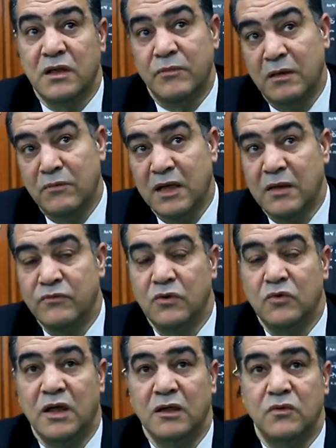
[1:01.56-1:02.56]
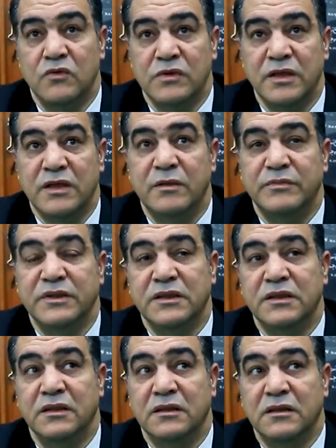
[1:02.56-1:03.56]
طبعا محكمه الجنح الجزئيه
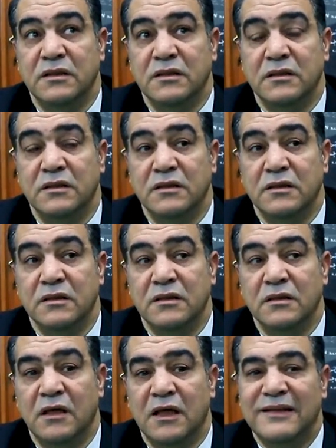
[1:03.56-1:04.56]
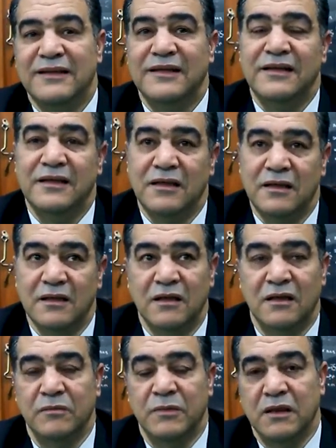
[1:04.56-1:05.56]
بالدليل
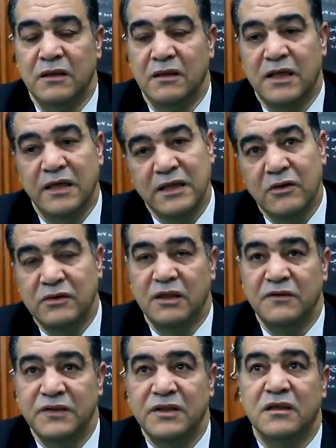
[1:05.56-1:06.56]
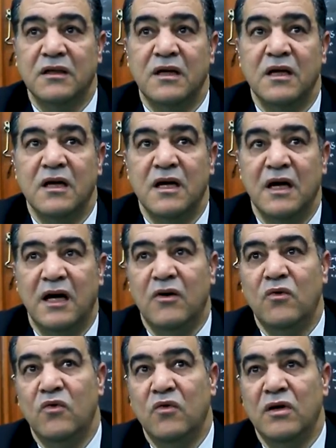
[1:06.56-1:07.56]
الكيديه والتلفيق
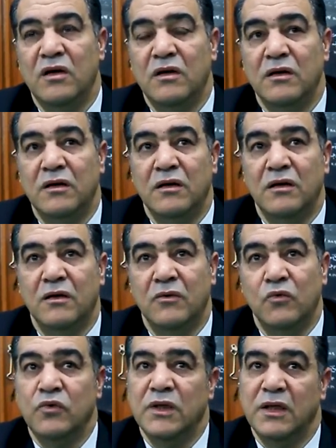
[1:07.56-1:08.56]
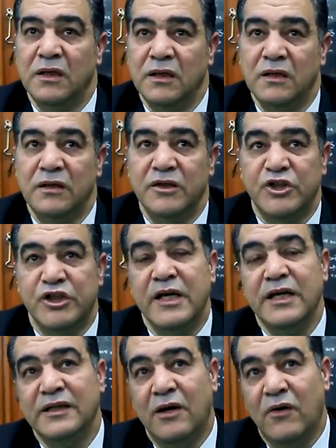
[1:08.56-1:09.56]
او آه، وجود
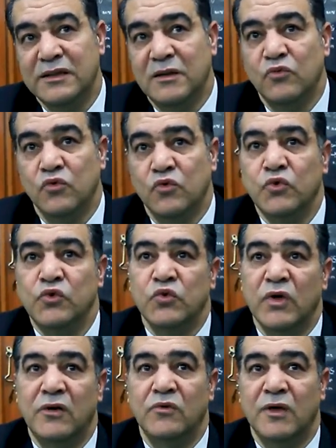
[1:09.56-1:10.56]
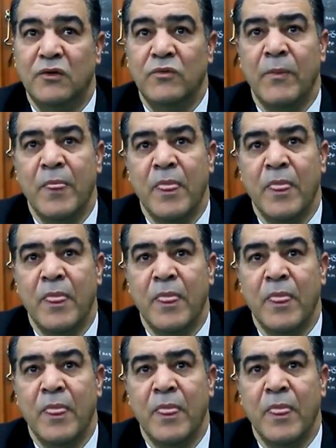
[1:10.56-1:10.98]
الشاهد او عدم وجوده او او